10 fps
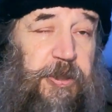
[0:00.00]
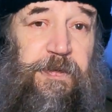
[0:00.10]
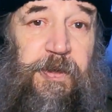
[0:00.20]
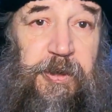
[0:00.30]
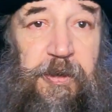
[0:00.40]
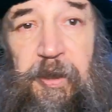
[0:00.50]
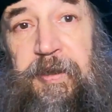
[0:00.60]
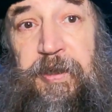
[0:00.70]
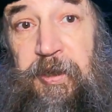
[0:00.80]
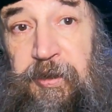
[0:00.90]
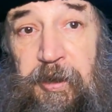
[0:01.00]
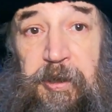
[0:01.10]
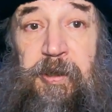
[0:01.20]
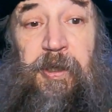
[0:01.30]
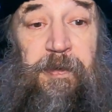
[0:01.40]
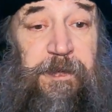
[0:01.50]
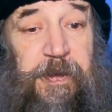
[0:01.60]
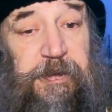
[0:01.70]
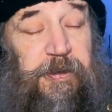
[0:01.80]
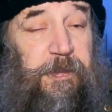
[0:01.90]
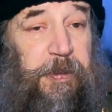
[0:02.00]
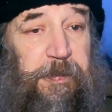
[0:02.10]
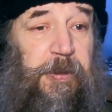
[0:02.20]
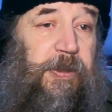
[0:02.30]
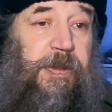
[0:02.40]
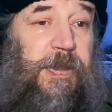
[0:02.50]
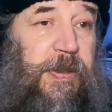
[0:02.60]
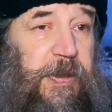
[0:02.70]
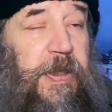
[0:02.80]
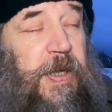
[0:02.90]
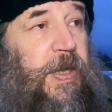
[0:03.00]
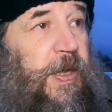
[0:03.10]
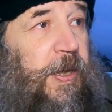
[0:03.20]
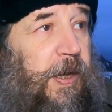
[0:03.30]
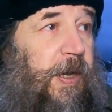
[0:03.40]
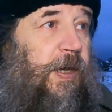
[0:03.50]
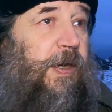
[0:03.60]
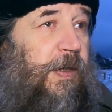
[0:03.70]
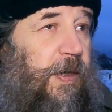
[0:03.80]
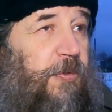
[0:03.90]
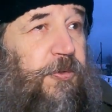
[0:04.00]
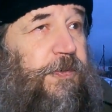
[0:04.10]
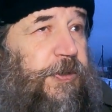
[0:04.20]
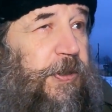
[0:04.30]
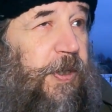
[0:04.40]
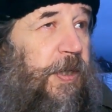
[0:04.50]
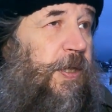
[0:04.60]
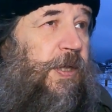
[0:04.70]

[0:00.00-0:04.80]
действительно разрешения конфликта, например, или а, какого-то